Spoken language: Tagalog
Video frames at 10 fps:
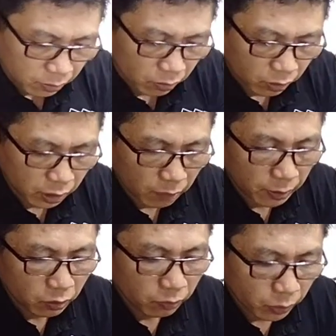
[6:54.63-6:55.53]
okay
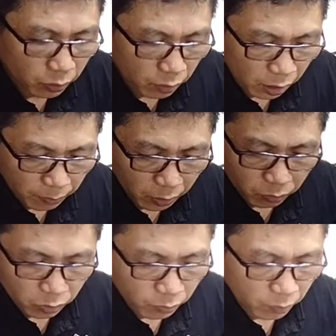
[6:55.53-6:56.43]
naman yung board wala namang
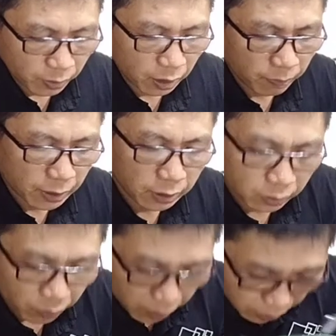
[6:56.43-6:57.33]
lumubong mga
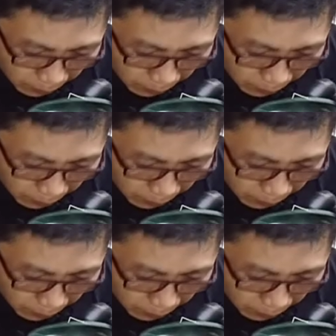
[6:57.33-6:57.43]
kapasitor at